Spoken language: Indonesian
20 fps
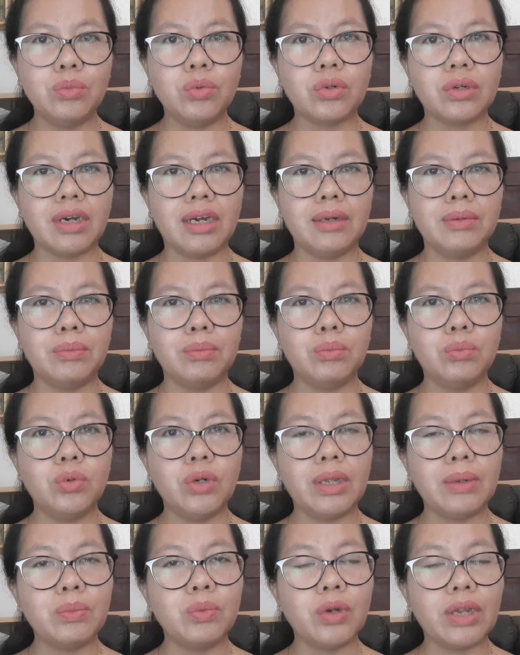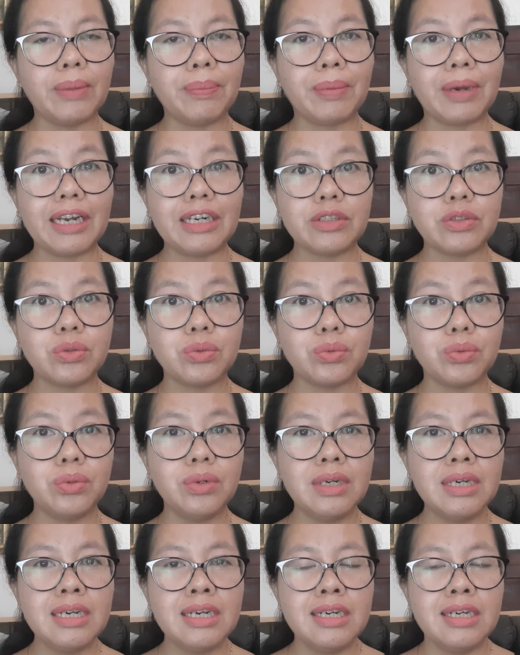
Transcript: bukan bule-bule palsu.